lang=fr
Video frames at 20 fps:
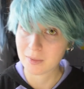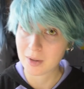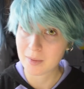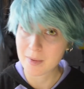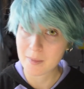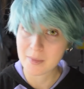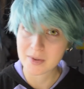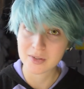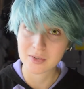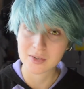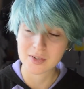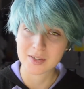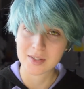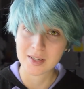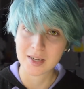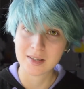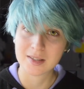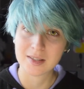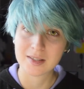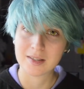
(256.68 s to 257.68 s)
même à mes
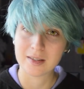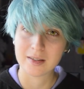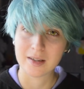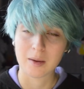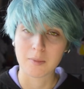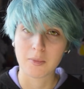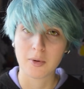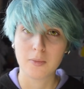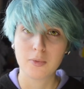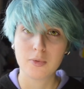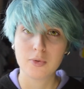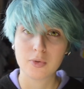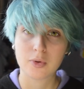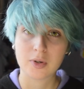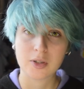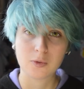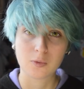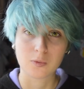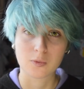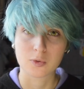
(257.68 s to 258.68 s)
anciennes qui étaient un peu plus dans
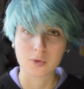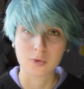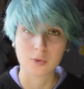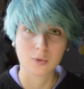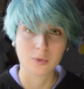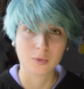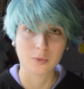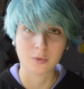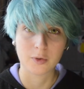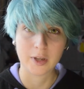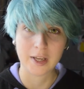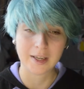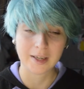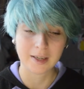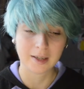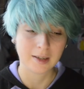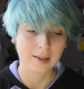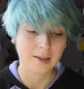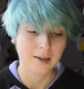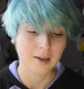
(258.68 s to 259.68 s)
les tons jaunes,
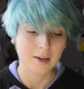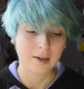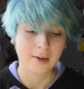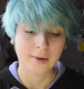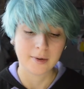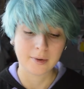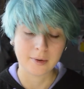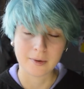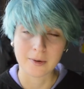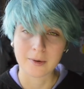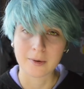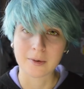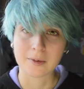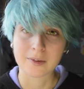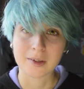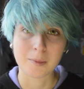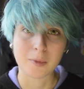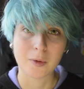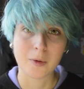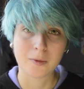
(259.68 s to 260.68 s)
verts euh,
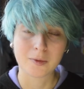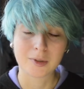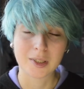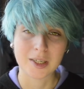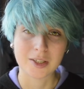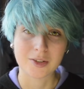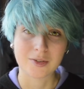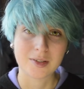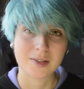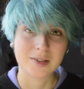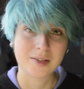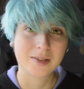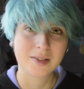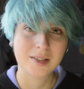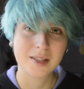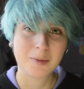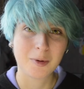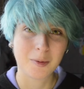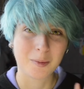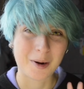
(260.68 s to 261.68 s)
vraiment, voilà, je les ai
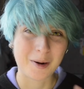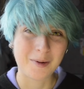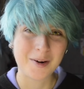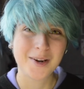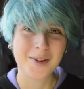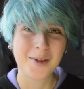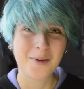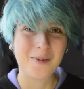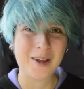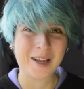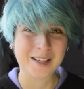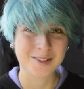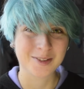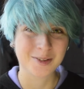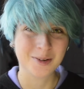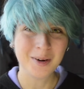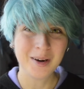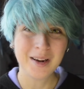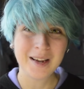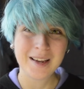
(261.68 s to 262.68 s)
utilisés pour pas mal de
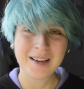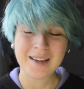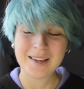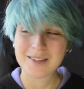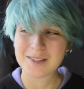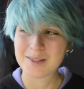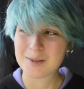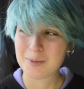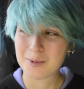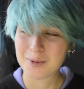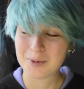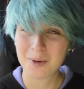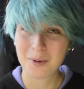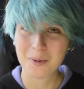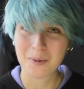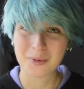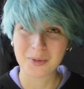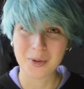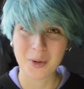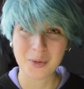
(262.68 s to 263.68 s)
persos. Je suis plutôt
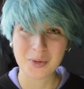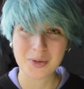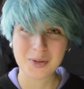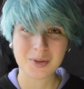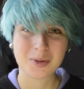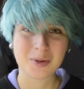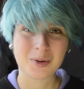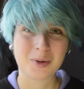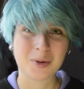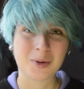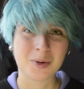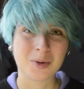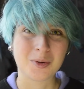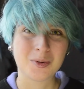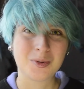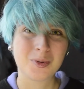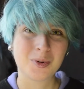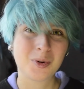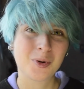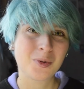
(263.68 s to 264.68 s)
contente euh,
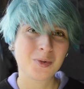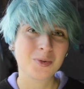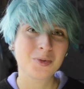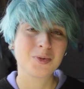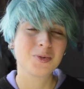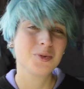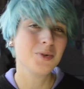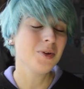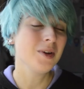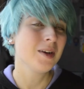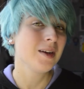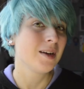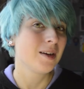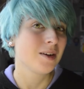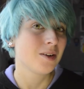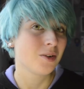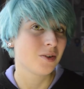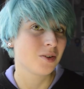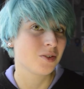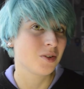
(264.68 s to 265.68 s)
du rendu.
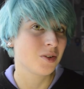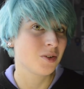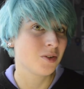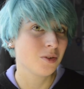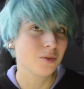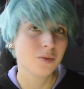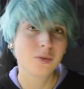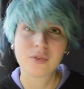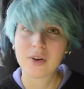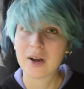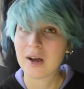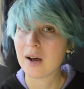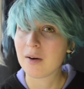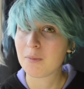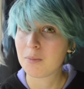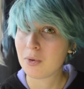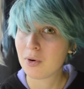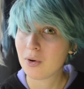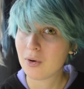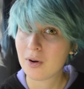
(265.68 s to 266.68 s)
Euh, je vais juste vous faire un
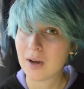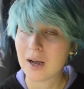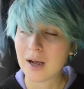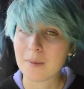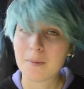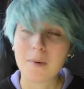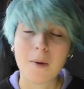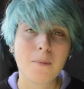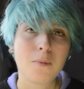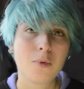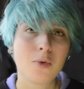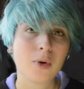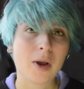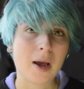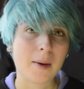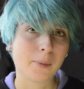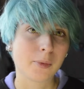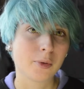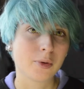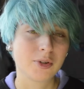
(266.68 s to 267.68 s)
plan un peu plus
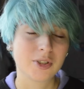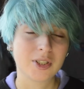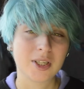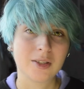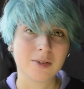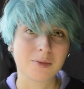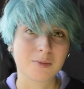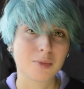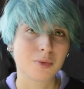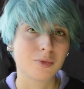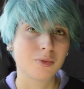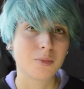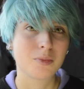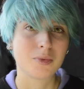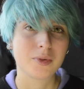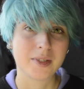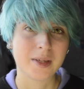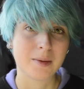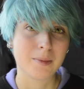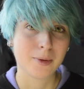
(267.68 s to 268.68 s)
rapproché, donc pour que vous
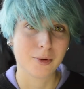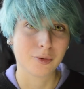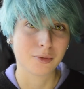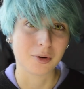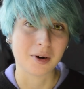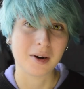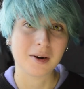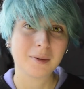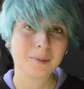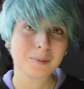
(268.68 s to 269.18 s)
puissiez mieux voir.